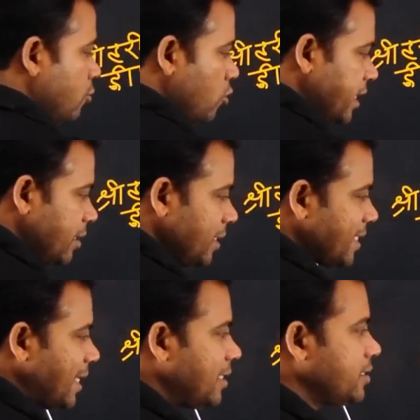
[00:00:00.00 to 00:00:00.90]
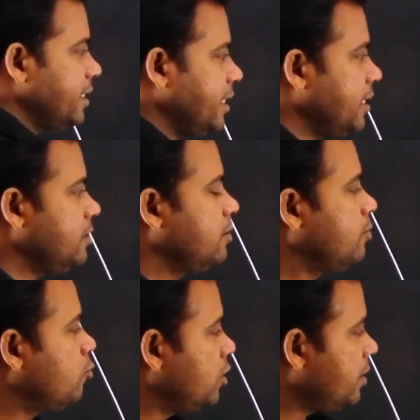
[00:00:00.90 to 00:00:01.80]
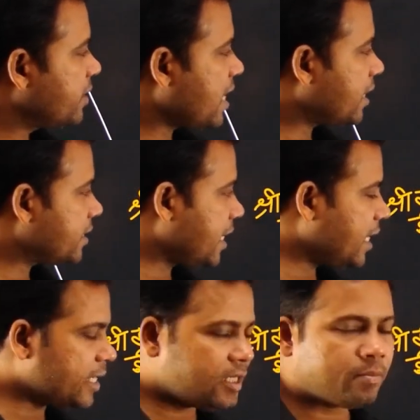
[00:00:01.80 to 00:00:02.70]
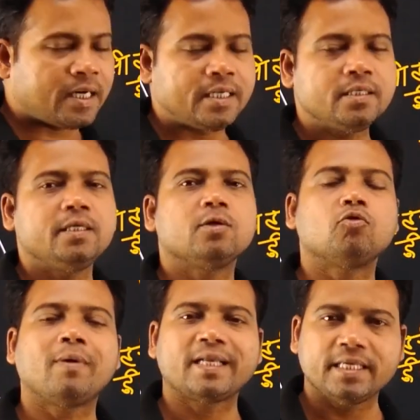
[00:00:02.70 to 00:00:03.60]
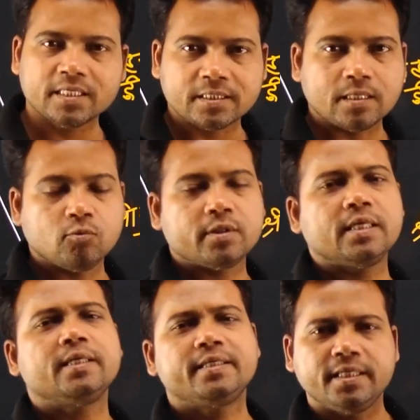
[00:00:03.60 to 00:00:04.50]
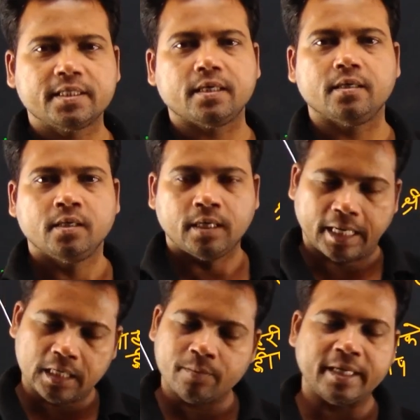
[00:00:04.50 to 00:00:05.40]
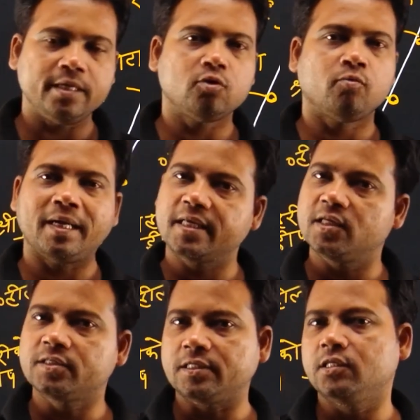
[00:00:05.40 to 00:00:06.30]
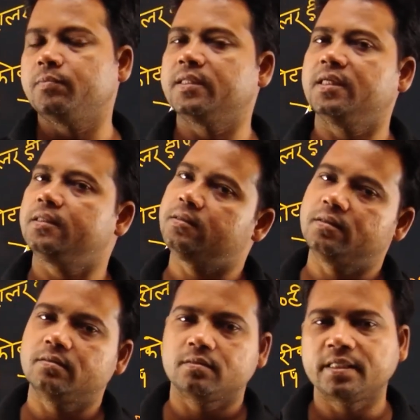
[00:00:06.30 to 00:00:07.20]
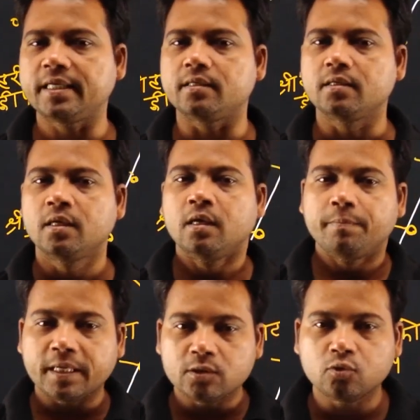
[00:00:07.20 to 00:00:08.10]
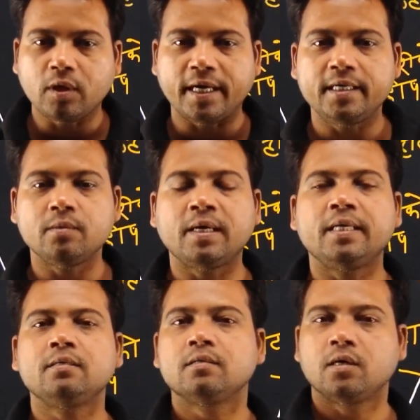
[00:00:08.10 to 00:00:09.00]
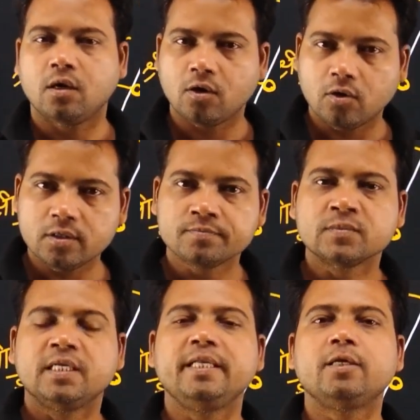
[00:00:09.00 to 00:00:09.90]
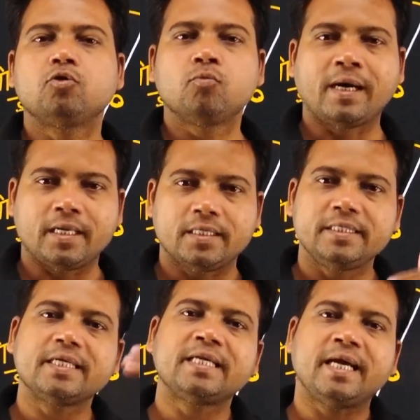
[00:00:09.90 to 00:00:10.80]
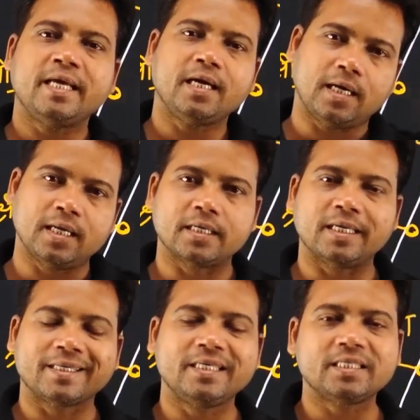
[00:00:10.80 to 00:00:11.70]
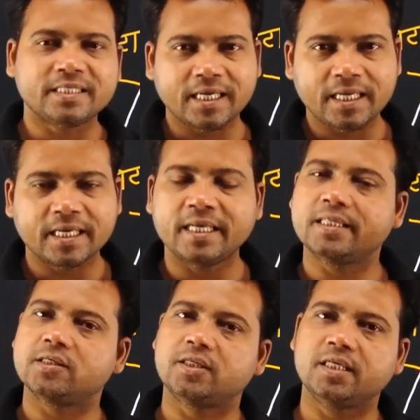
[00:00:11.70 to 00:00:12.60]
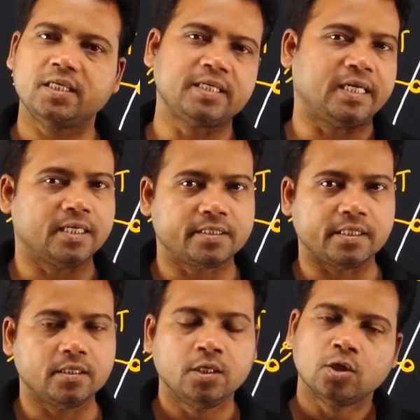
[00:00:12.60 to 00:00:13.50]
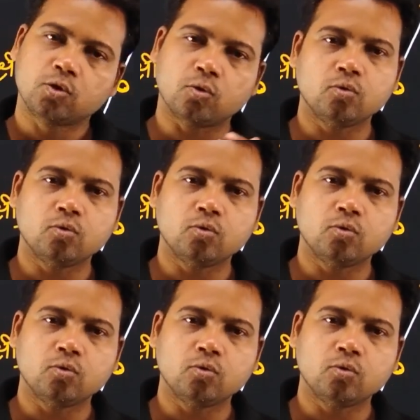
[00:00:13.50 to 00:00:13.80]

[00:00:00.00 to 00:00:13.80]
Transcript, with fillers: बोलने में क्या करते हैं बोलने में क्या करते हैं अंडमान निकोबार एक साथ बोलते हैं ठीक है अंडमान निकोबार केंद्र शासित प्रदेश सही परंतु अंडमान और निकोबार ये क्या है अलग किससे अलग है दस डिग्री चैनल से तो